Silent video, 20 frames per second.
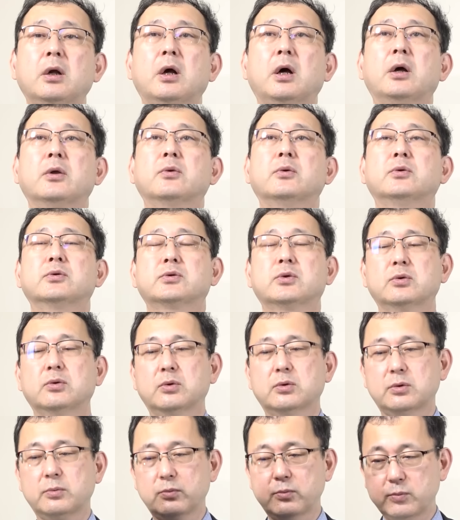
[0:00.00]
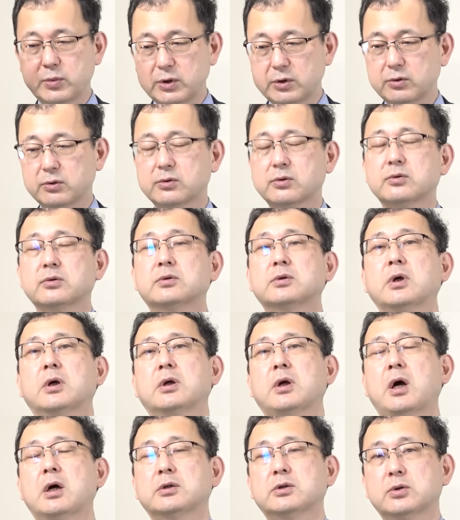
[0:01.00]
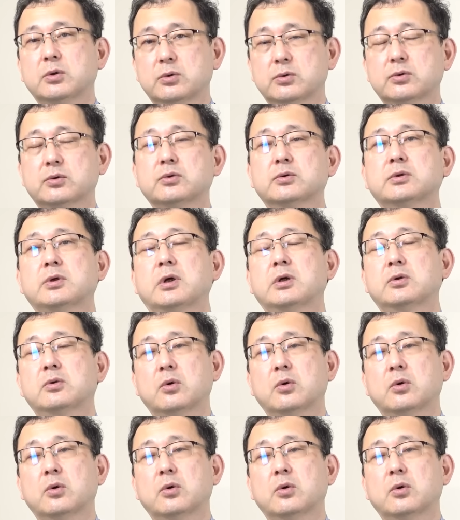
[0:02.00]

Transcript: あの、そのビル作ったり、橋を作ったり、